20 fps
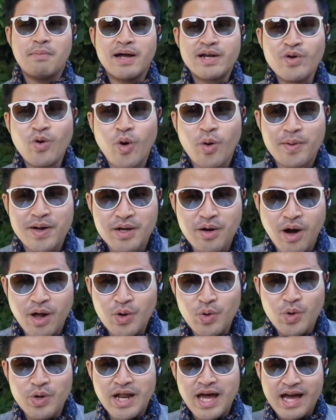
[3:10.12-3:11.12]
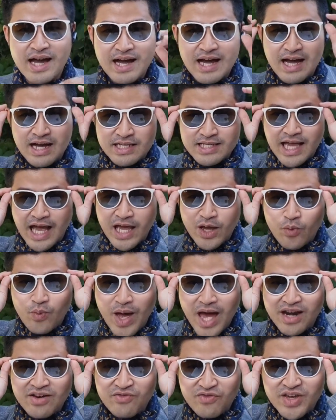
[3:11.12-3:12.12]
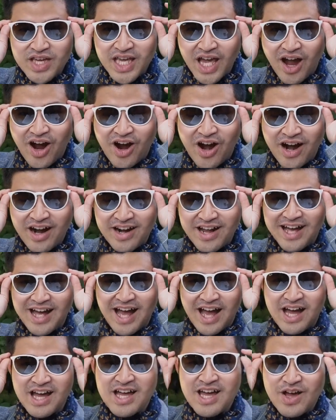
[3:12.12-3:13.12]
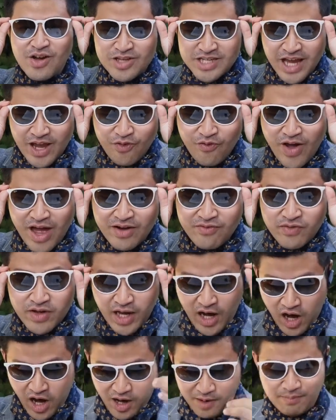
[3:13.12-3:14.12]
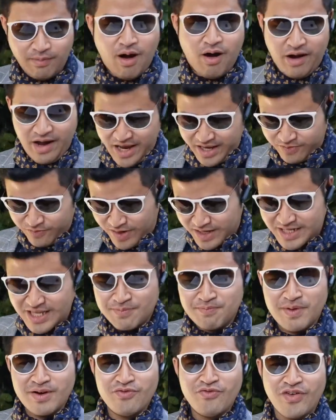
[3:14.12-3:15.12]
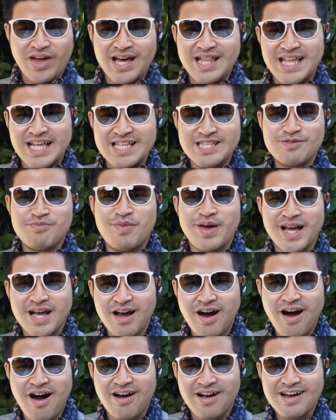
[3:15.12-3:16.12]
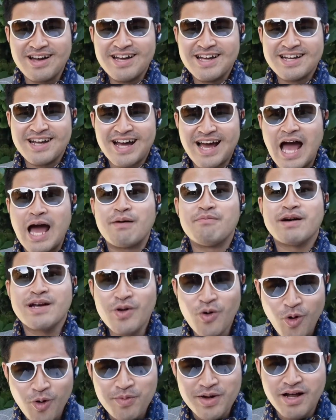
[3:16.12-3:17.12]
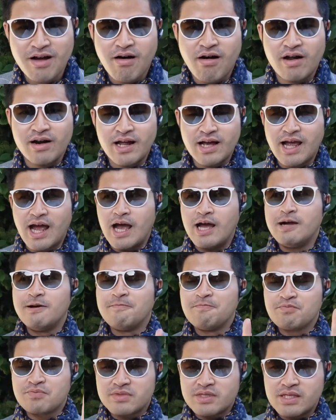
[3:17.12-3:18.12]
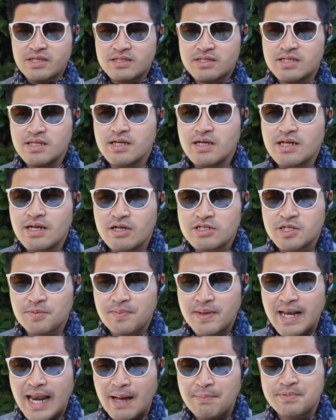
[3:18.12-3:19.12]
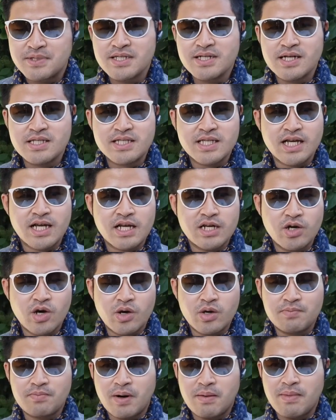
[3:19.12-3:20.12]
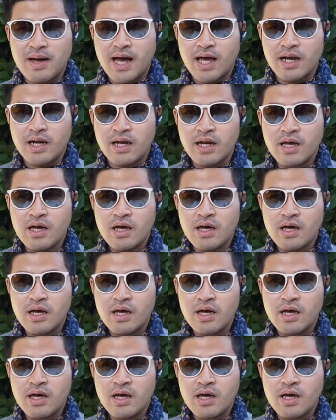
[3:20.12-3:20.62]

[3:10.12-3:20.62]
มโนไปก่อนลูวหน้าค่ะ ใช้แว่น VR นะคะ ใช้แว่น VR มองเห็นว่านี้เป็นว a ล e นสเป a n g k o k นะคะมโนไปก่อนนะคะ ซึ่งเราจะไปรับเสื้อจริงโดนประมาณ